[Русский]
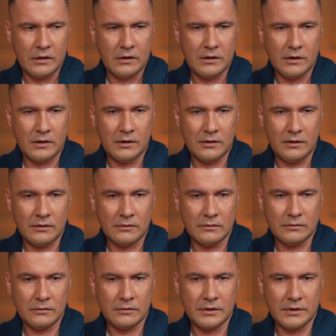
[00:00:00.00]
А,
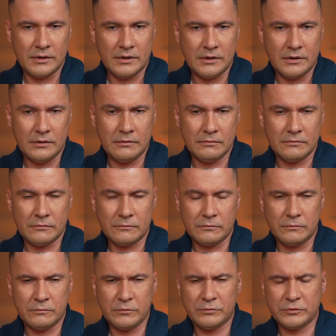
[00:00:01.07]
и
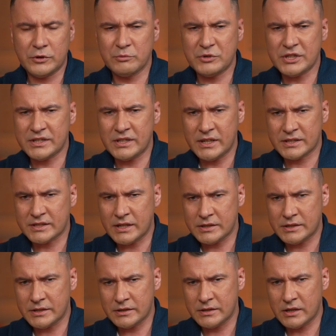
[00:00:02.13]
в том числе,
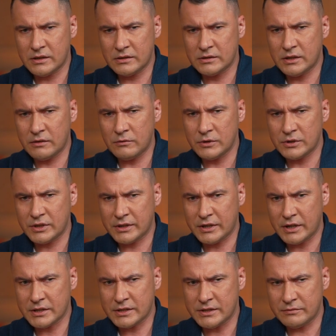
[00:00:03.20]
кстати, я довольно-таки
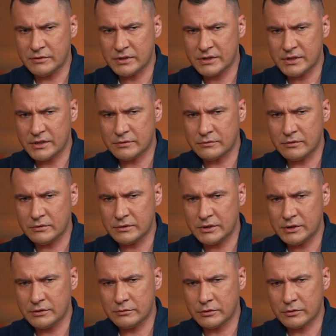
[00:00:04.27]
активно действовал и
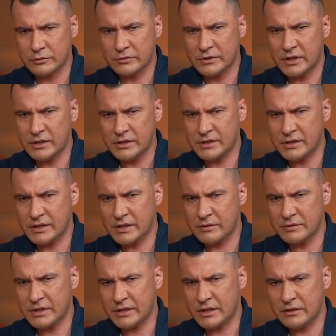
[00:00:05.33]
не только в журналистике, а
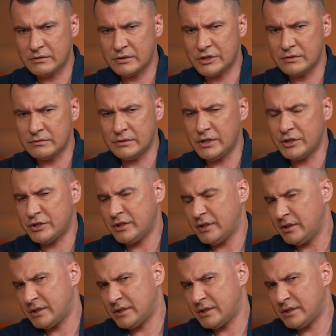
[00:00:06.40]
всякие личные